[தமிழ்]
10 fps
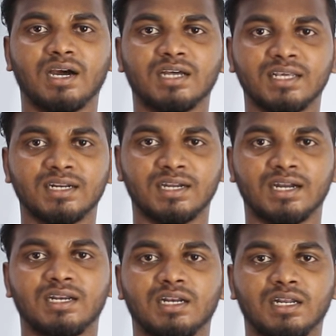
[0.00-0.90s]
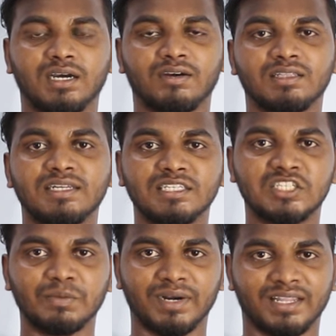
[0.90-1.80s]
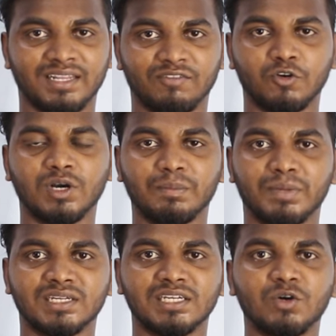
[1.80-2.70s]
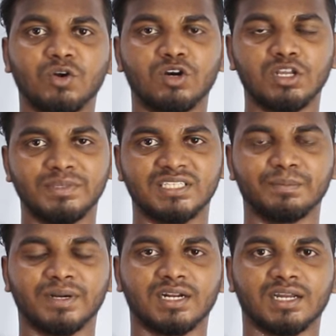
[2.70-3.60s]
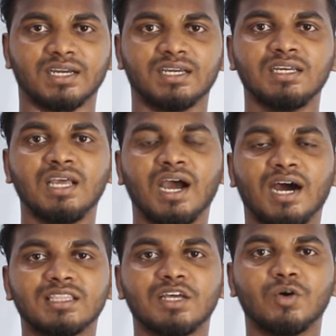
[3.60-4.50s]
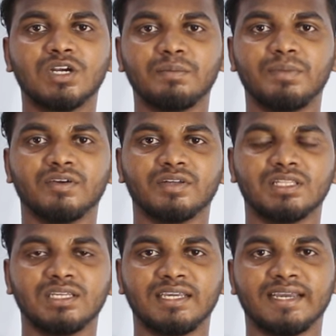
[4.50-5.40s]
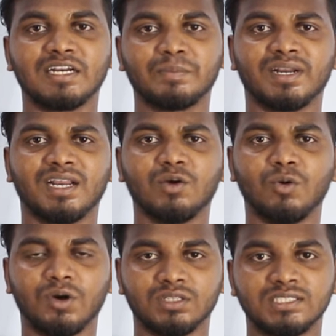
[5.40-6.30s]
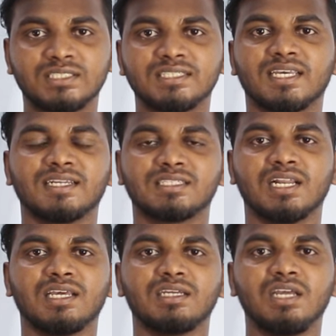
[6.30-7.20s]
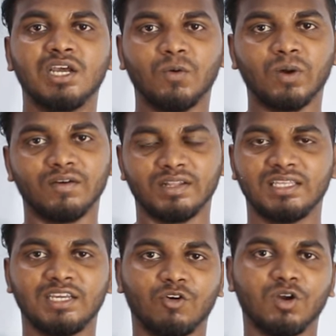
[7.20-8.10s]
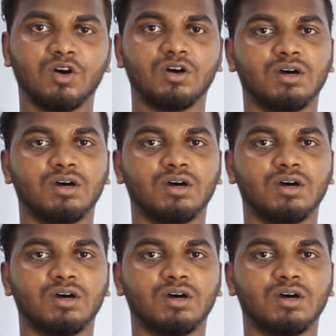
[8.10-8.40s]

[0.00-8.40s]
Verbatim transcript: ஆதார் கார்டு வந்து ரிஜிஸ்டர் பண்ண அந்த ஃபோன் நம்பருக்கு ஒரு ஓடிபி சென்ட் பண்ணுறாங்க அந்த ஓடிபியை வந்து நீங்கள் என்ட்ரு பண்ணாலே சிக்ஸ்டி செகண்ட்ஸில் உங்களுக்கு வந்து எவ்வளோ